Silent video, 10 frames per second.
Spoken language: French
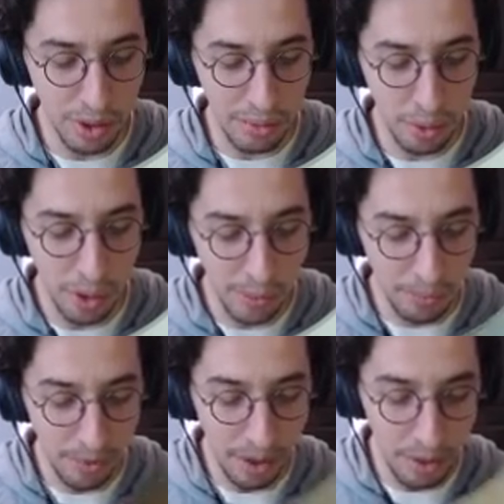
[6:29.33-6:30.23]

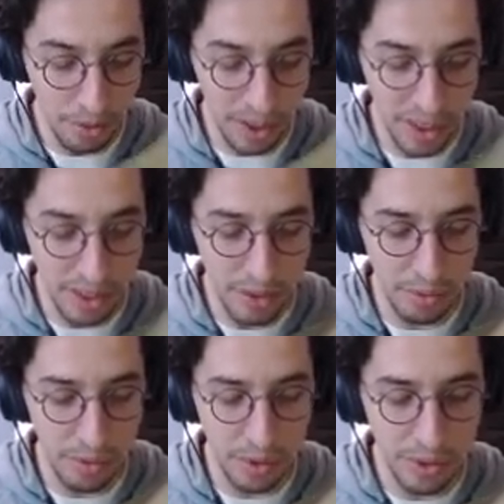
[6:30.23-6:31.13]
proie, donc celle qui est en
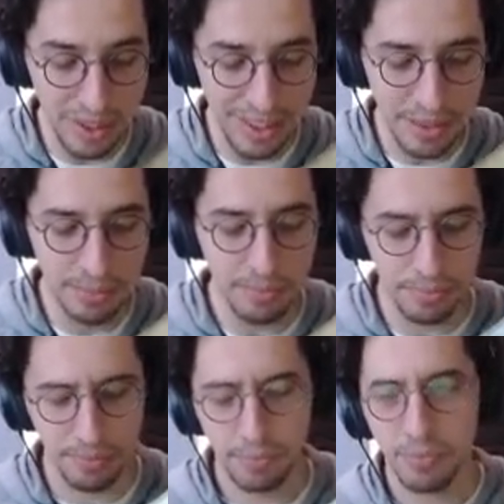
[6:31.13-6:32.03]
bleu ici,
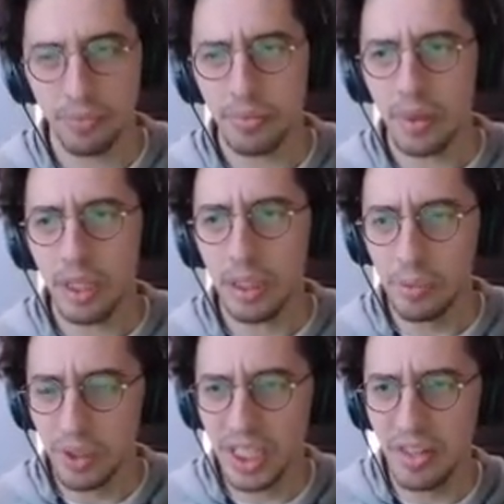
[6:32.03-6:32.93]

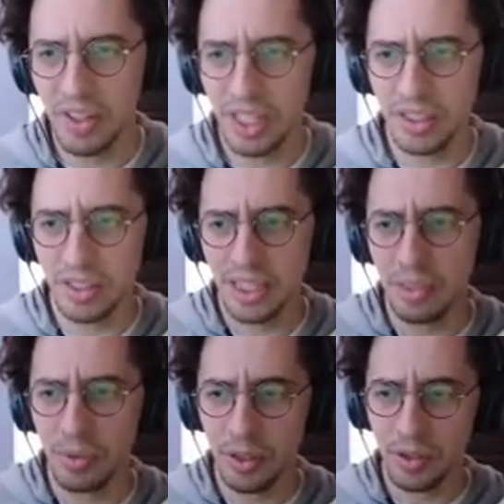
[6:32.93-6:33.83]
puisqu'il y avait de la densité
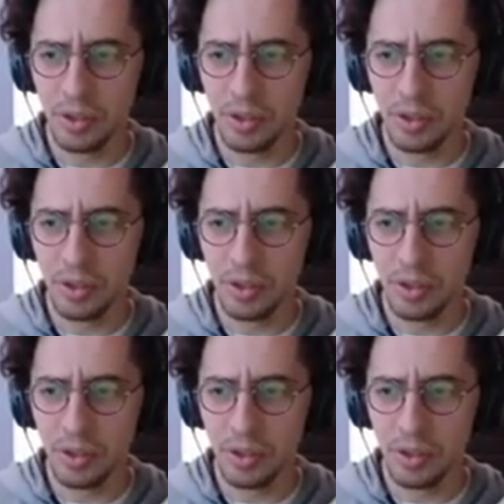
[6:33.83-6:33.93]
dépendance, au lieu